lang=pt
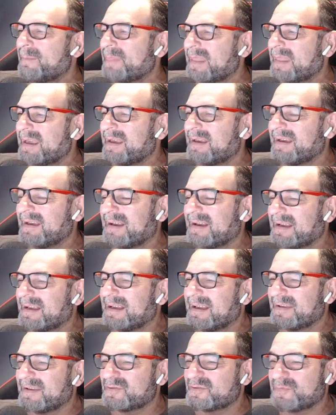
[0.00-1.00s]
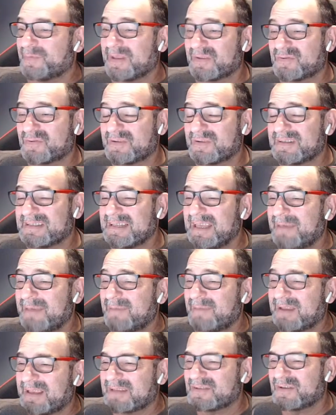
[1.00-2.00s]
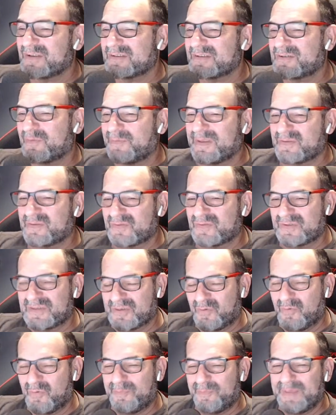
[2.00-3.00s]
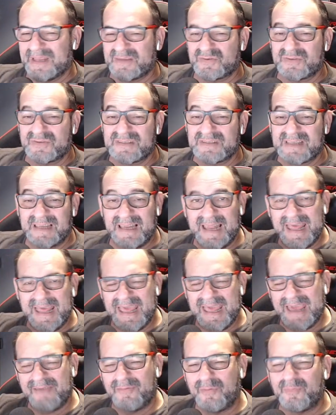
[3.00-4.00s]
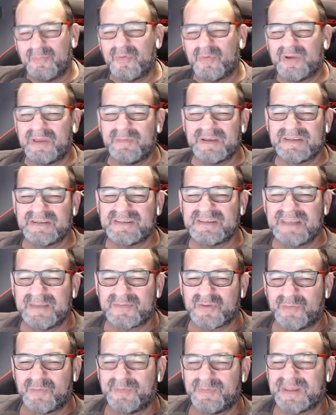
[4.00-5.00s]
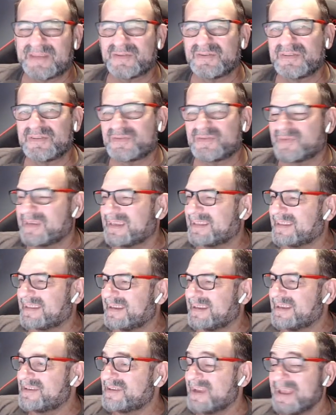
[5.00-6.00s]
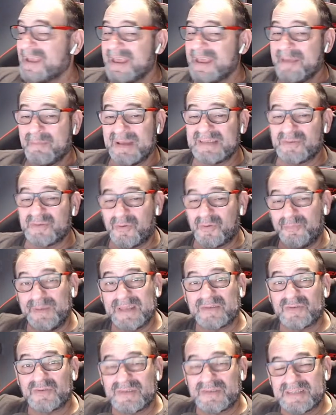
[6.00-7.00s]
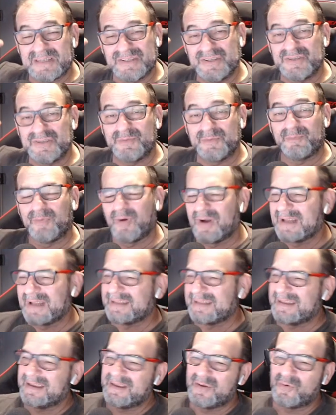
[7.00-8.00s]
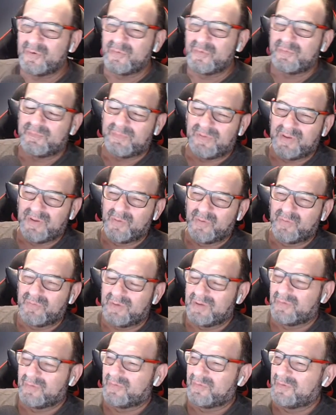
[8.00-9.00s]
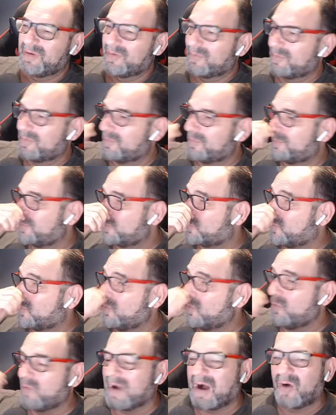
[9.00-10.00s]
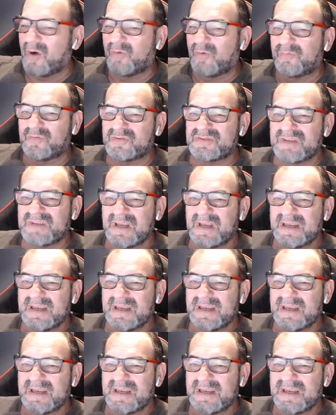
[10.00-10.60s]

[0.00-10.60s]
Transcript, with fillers: né, as operações. Lembra que as nossas operações são operações que levam um pouquinho mais de tempo, são operações de swing trade, mas são operações que a gente bota. Eu, eu, eu, eu procuro alvos